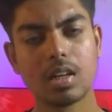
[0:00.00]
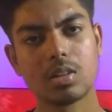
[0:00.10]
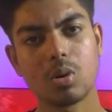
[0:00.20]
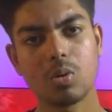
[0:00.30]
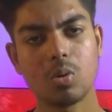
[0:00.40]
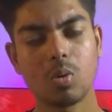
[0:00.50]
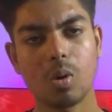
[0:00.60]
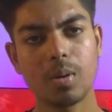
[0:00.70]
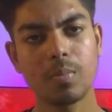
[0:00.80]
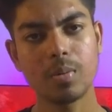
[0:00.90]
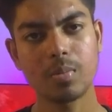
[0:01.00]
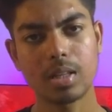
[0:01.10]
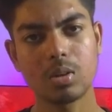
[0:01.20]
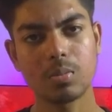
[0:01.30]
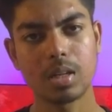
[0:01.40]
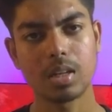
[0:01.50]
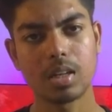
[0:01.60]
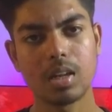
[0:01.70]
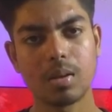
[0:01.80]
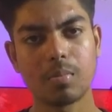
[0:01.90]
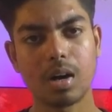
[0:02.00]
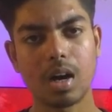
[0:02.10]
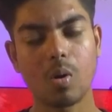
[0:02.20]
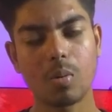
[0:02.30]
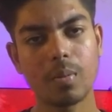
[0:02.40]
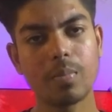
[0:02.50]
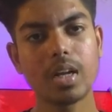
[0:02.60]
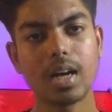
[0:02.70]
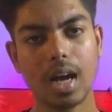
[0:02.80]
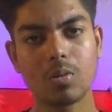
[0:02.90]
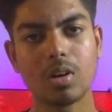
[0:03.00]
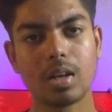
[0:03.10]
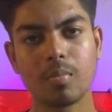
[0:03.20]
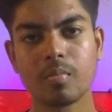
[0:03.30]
তখন অভাবের মাধ্যমে বা অভাবের কারণে